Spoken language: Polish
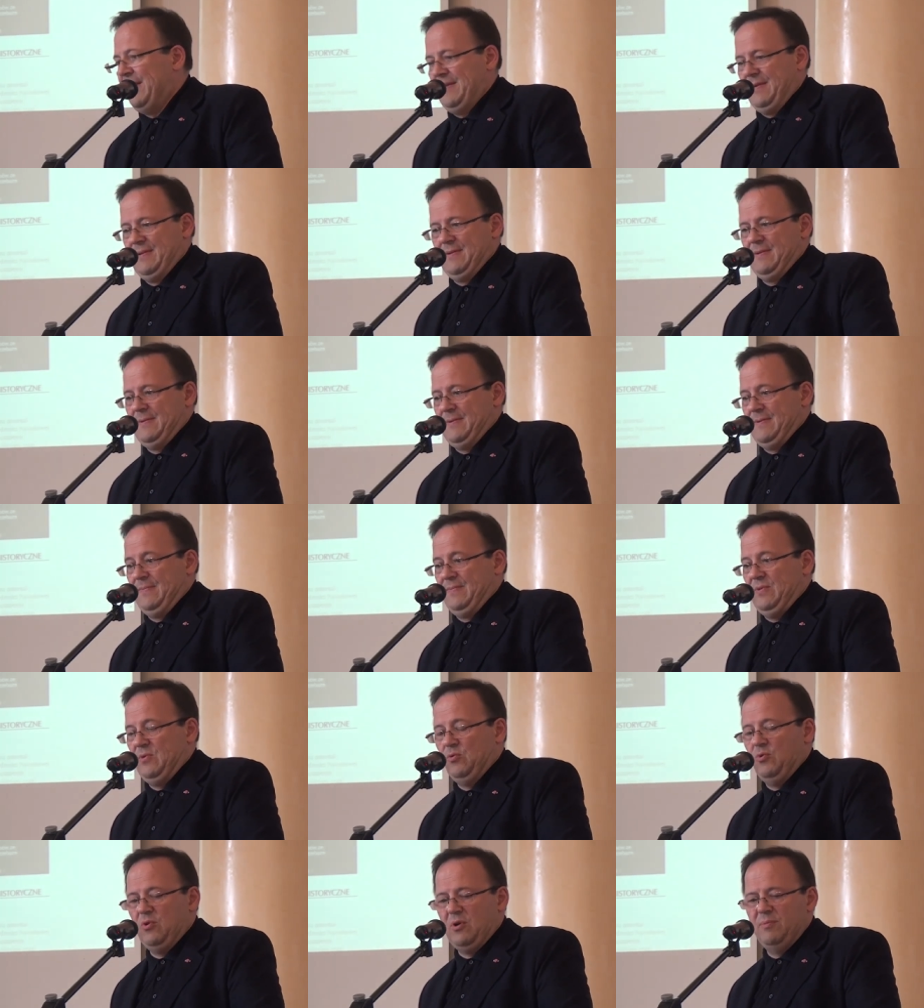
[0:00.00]

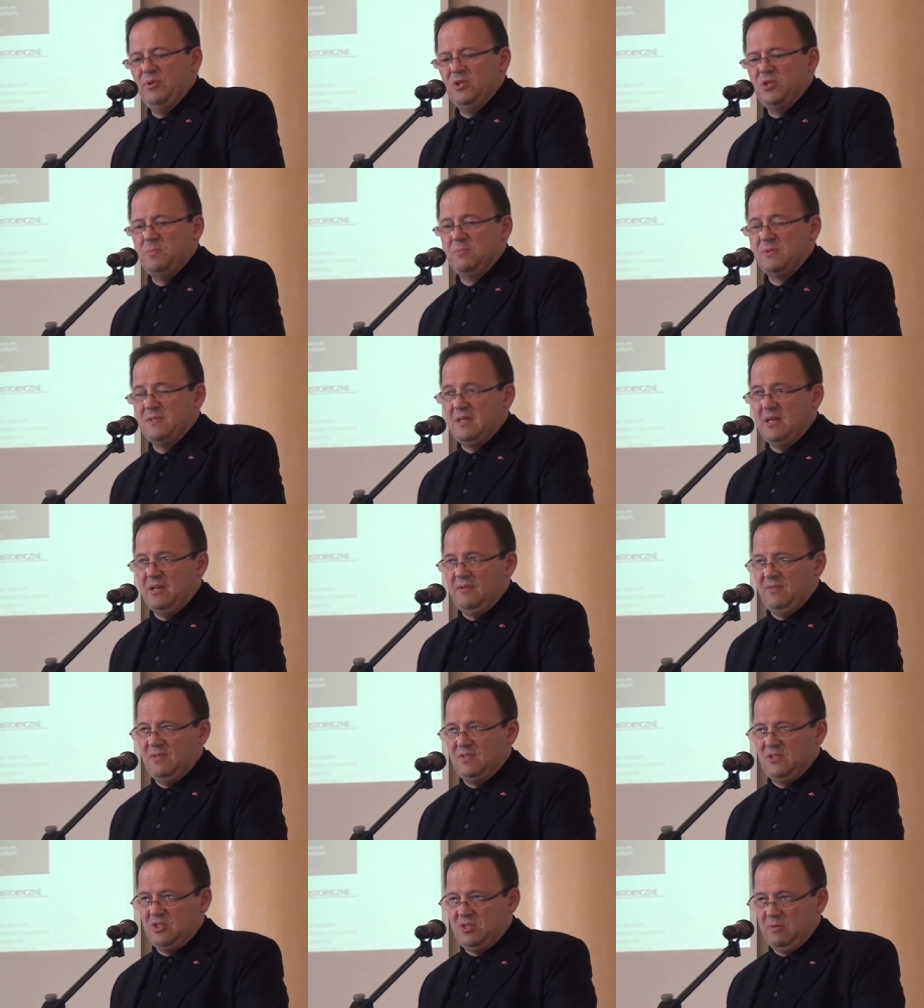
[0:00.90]
E, uruchomiliśmy
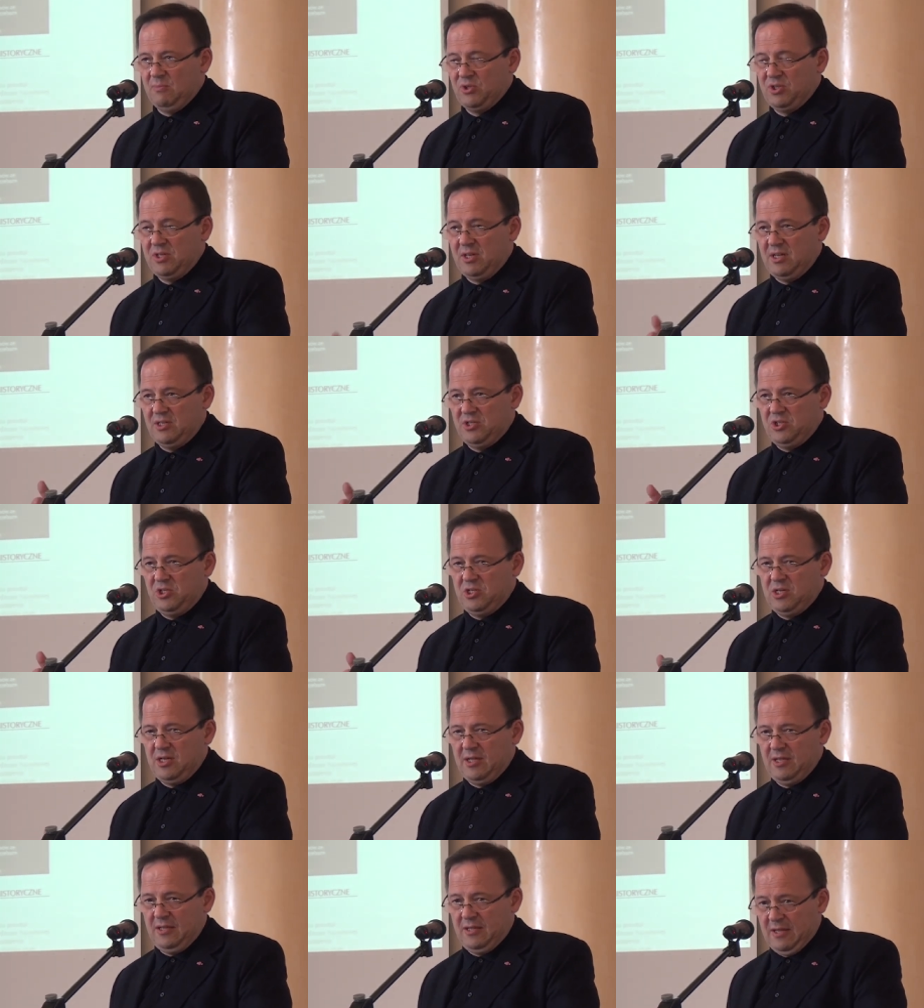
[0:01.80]
serwis, gdzie można
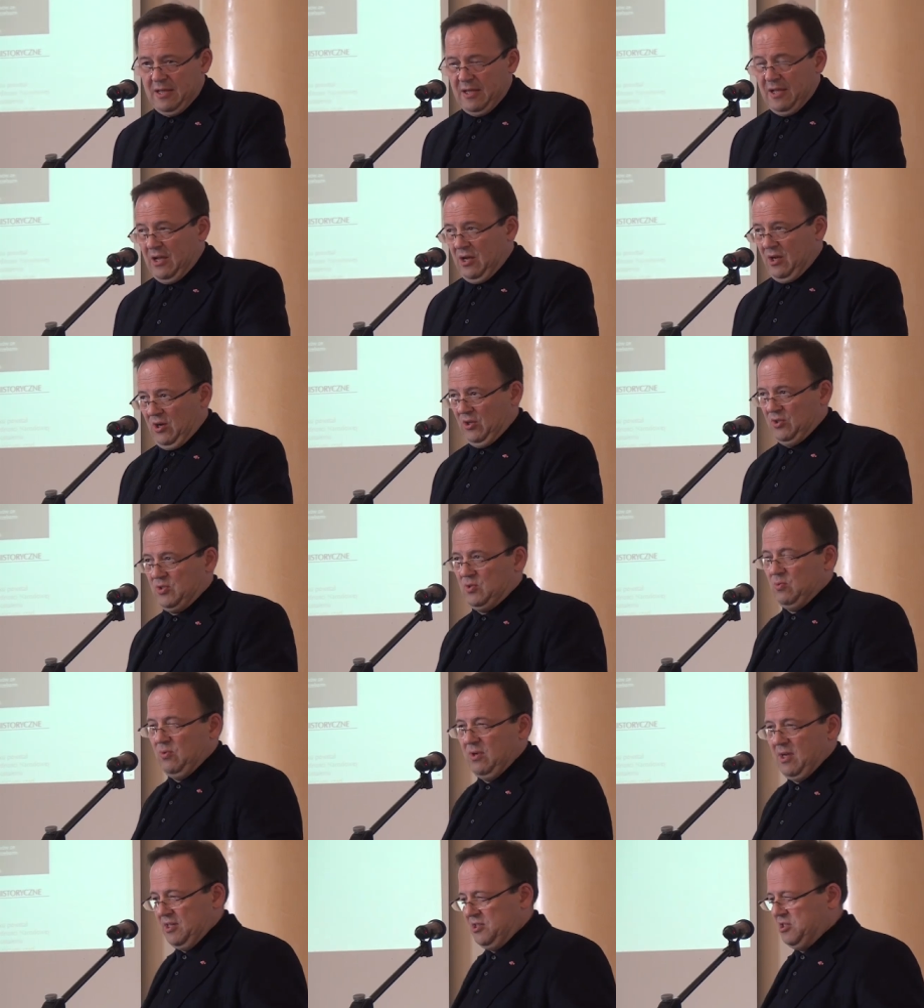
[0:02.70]
dzisiaj
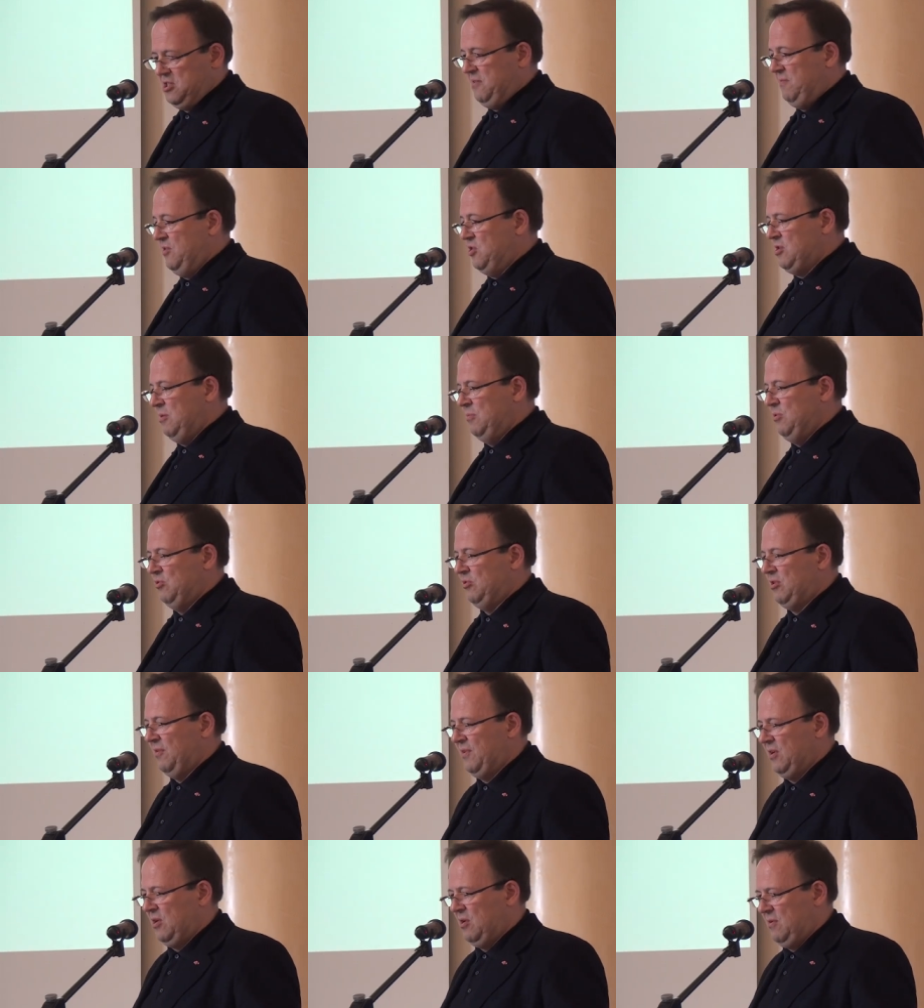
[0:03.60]
odsłuchać
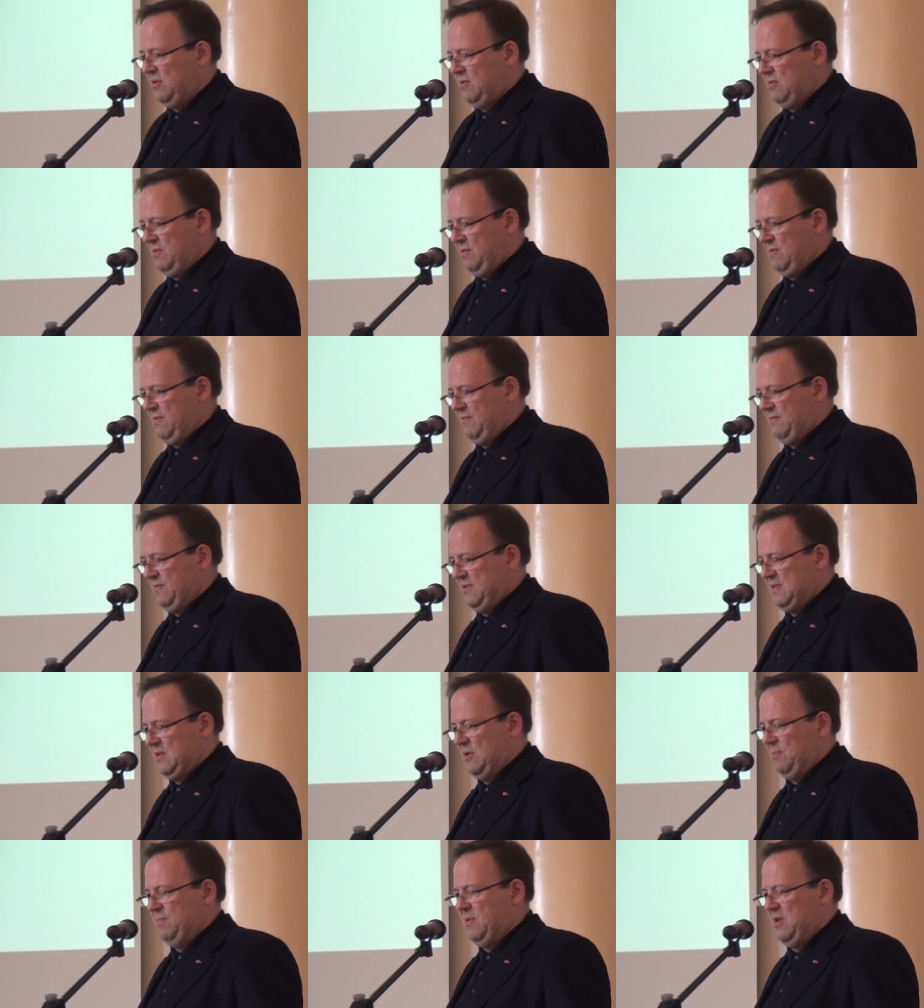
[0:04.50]
dziewięciominutowego minutowego
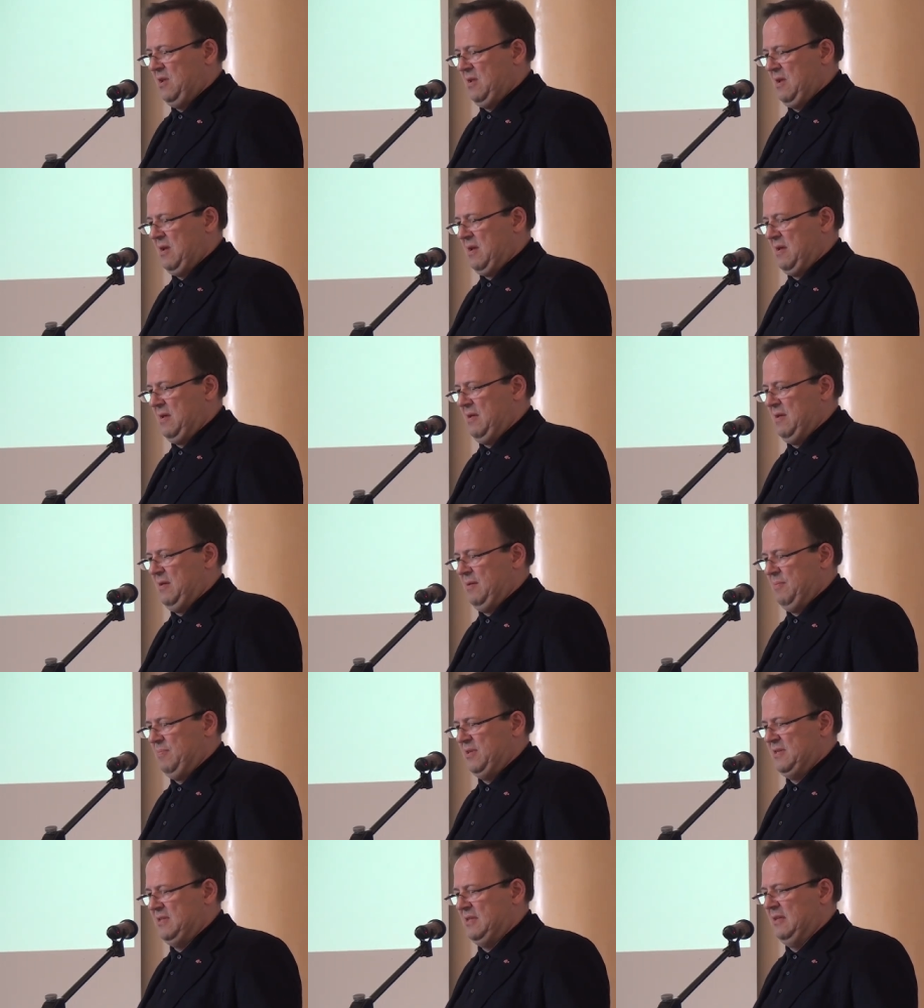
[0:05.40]
wystąpienia
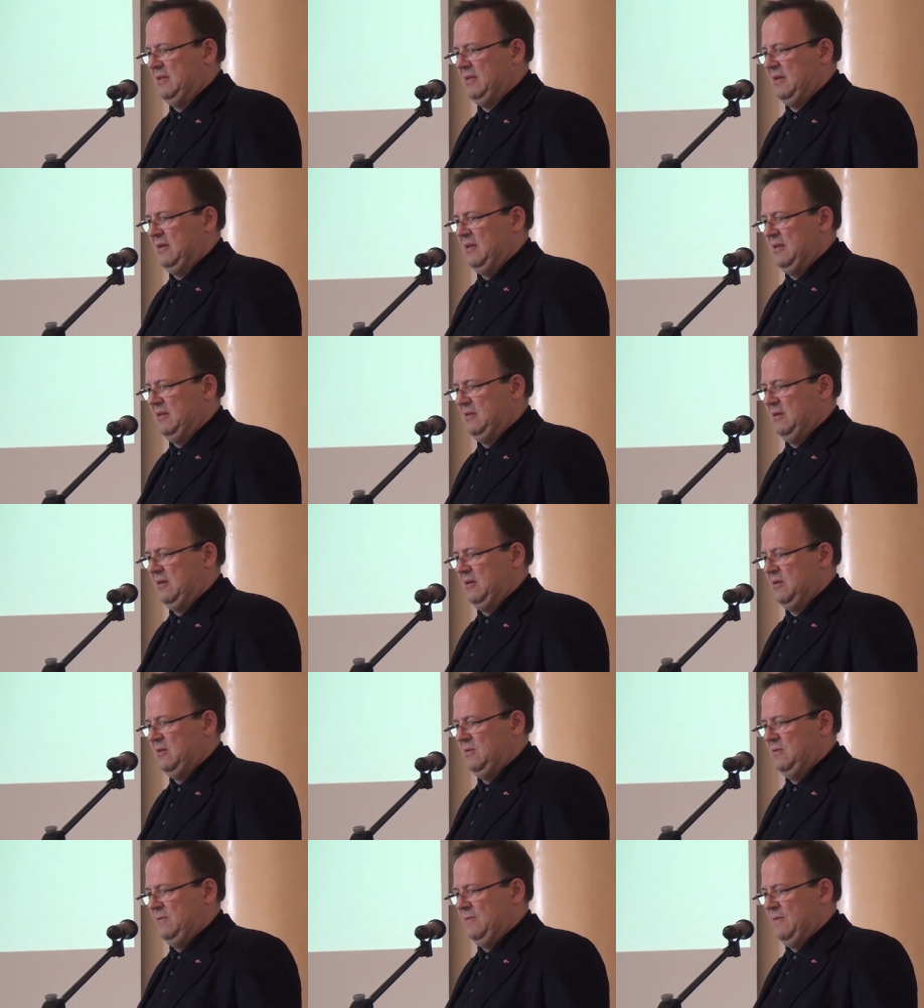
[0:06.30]
e, prezydenta
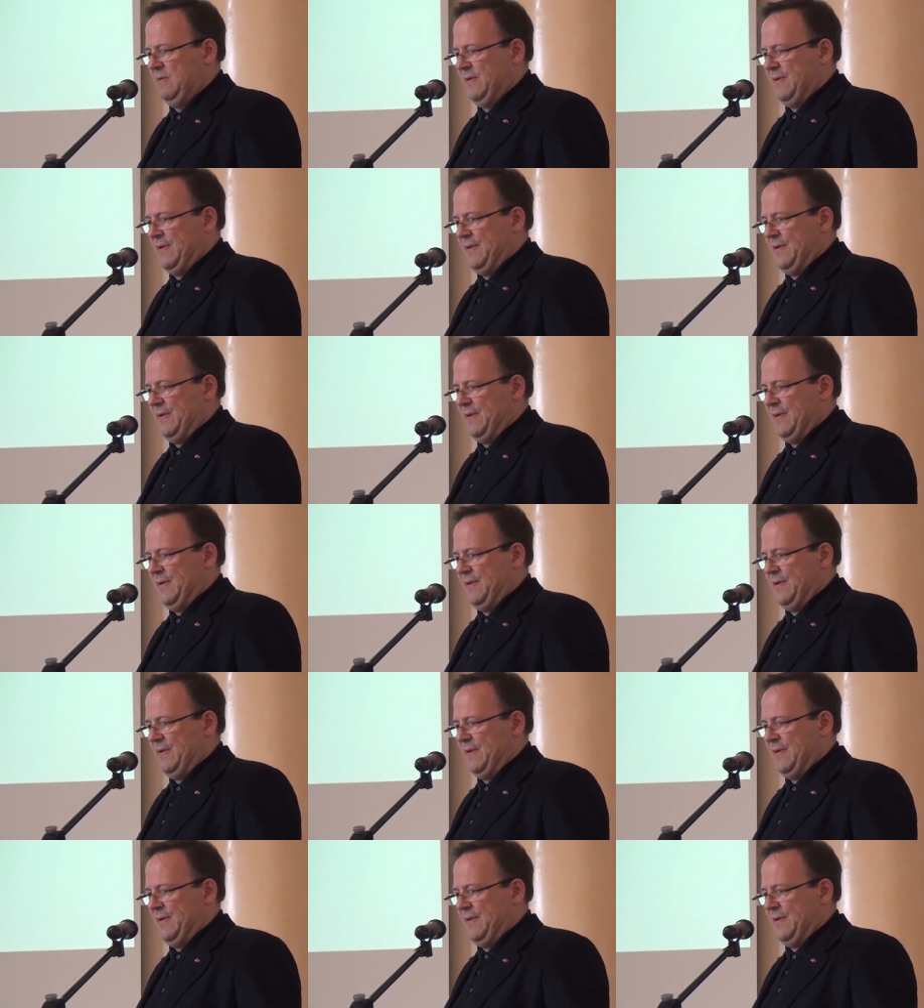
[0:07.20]
Kennedy'ego,